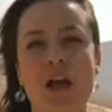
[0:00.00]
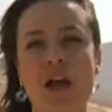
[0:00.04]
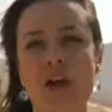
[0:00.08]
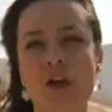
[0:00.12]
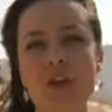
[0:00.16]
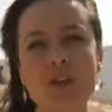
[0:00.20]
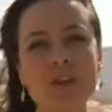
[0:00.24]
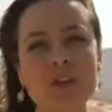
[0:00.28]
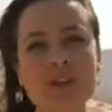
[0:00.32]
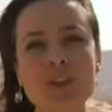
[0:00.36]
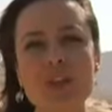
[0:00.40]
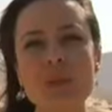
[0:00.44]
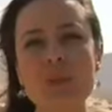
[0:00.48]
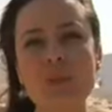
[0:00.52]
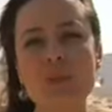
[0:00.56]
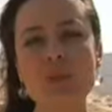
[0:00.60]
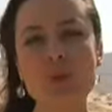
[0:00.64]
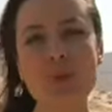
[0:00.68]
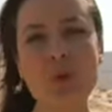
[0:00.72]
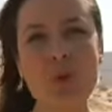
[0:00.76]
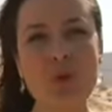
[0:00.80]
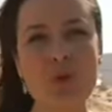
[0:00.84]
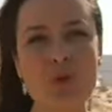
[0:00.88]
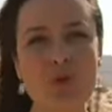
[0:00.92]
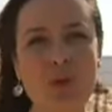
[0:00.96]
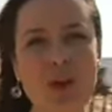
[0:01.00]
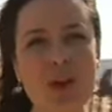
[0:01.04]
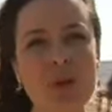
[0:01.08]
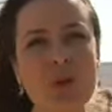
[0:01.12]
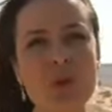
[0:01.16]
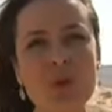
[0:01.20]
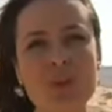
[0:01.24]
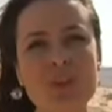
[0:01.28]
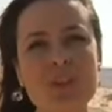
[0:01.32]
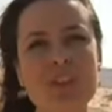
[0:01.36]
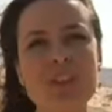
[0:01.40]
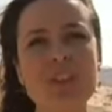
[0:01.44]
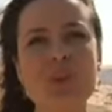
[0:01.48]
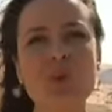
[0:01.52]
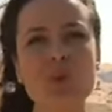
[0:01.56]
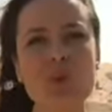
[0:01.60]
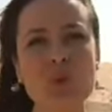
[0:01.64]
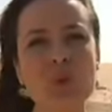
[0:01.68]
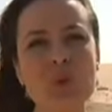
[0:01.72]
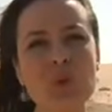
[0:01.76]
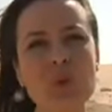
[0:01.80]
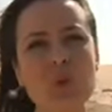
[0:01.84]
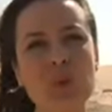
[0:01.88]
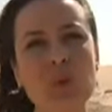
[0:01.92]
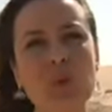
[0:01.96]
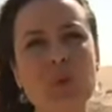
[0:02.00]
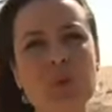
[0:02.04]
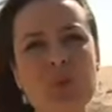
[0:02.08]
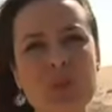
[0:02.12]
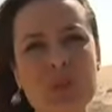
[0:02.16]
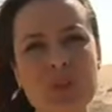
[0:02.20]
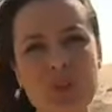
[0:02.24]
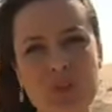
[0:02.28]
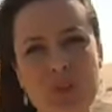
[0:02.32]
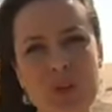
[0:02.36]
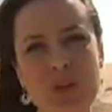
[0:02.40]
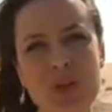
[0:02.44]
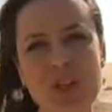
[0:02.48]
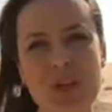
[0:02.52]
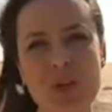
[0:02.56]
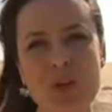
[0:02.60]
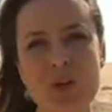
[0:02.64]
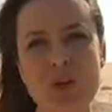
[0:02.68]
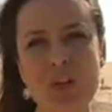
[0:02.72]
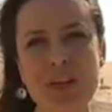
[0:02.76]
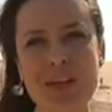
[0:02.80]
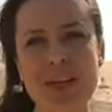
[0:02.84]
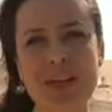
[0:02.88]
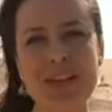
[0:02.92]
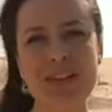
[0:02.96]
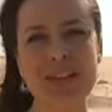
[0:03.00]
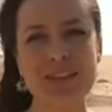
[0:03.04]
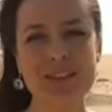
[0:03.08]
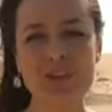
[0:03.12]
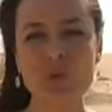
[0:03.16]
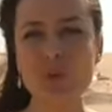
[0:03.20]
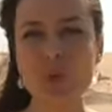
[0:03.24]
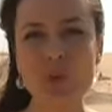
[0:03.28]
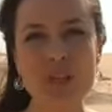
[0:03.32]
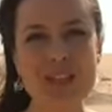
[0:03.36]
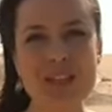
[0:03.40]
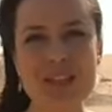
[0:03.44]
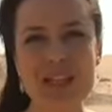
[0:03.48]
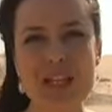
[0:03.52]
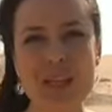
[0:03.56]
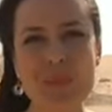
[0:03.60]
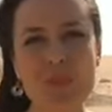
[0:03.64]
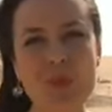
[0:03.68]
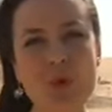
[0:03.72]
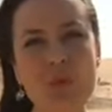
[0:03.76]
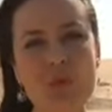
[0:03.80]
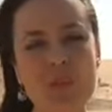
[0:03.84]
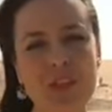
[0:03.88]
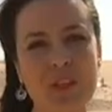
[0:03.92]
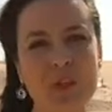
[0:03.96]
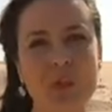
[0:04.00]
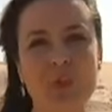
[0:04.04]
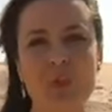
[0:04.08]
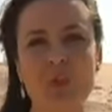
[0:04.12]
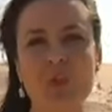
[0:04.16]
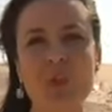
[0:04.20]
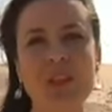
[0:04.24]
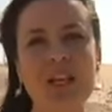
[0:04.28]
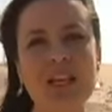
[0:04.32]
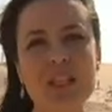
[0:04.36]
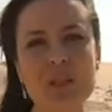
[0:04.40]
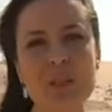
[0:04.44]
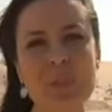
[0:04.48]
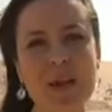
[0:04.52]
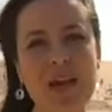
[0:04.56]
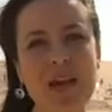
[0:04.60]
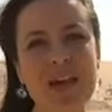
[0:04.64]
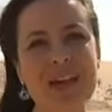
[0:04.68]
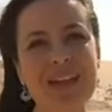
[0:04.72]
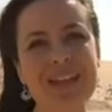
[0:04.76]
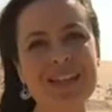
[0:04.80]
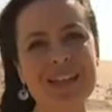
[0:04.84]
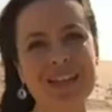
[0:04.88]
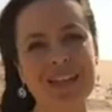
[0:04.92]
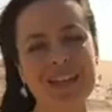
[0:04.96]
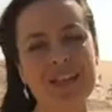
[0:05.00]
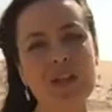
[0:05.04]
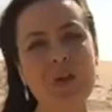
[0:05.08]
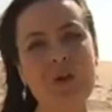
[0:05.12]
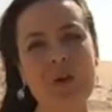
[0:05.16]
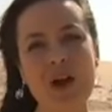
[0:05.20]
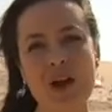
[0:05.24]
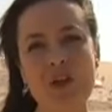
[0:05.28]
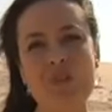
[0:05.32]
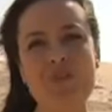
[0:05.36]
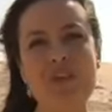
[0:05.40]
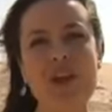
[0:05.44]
L'ensemble du convoi constitue une seule éolienne. Tous les éléments viennent du Danemark. Il aura